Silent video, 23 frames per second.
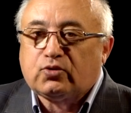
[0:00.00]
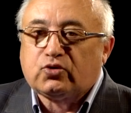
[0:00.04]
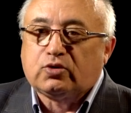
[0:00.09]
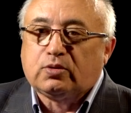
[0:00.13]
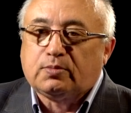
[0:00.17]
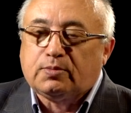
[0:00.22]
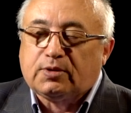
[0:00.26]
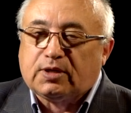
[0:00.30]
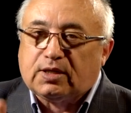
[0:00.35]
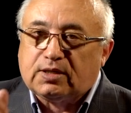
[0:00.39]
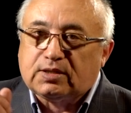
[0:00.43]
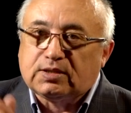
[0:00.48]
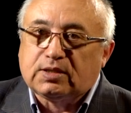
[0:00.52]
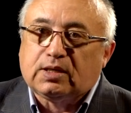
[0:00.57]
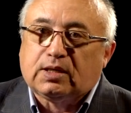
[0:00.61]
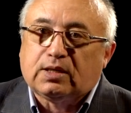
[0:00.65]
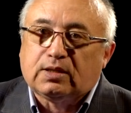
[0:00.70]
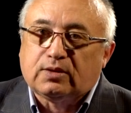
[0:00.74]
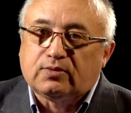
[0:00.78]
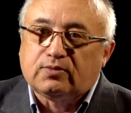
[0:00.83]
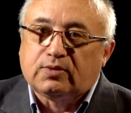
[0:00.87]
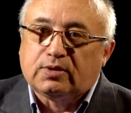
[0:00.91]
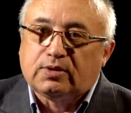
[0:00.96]
чтобы
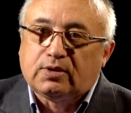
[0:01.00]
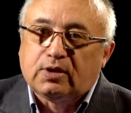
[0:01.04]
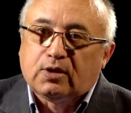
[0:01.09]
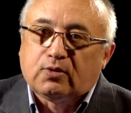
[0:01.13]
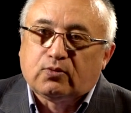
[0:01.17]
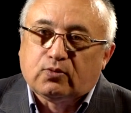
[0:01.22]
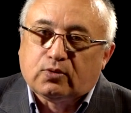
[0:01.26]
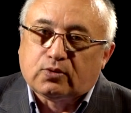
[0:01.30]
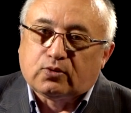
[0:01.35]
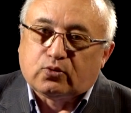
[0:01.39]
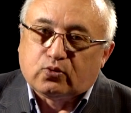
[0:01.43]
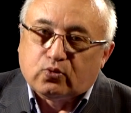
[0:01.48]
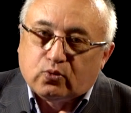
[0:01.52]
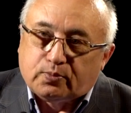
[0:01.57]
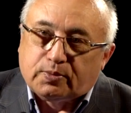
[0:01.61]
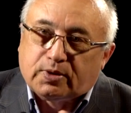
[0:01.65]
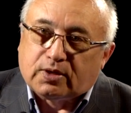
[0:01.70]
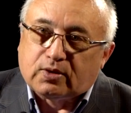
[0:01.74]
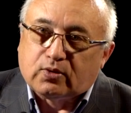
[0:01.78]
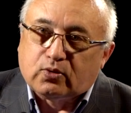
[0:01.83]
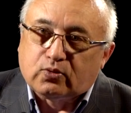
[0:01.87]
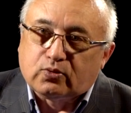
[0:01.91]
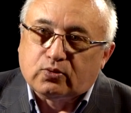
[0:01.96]
раскалывать вот ту
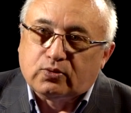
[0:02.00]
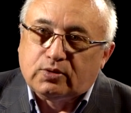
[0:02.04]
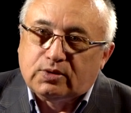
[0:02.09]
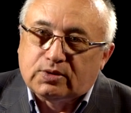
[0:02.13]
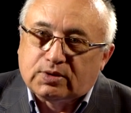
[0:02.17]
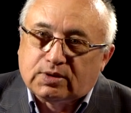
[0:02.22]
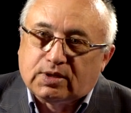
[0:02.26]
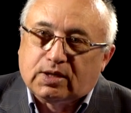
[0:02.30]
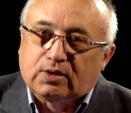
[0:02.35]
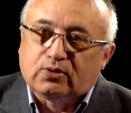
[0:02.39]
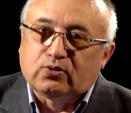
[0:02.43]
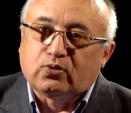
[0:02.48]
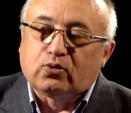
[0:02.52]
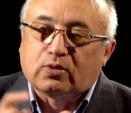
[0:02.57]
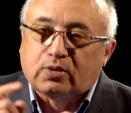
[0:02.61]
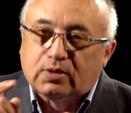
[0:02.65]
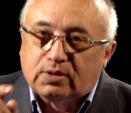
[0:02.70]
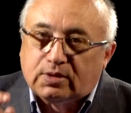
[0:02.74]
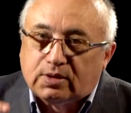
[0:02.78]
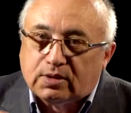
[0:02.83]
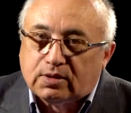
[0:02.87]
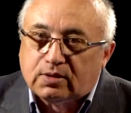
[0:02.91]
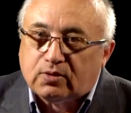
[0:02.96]
породу, из которой
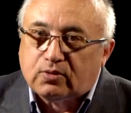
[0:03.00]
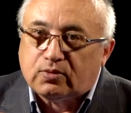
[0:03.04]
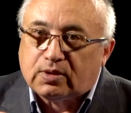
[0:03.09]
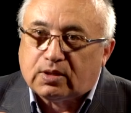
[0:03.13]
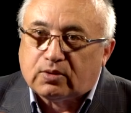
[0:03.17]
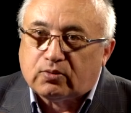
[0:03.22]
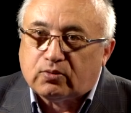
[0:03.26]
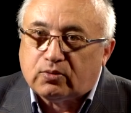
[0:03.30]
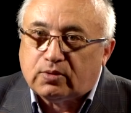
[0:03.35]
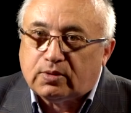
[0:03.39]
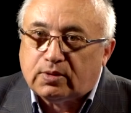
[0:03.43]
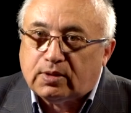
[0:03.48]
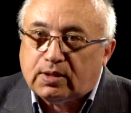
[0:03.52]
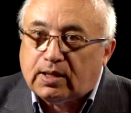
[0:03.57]
делают орудия.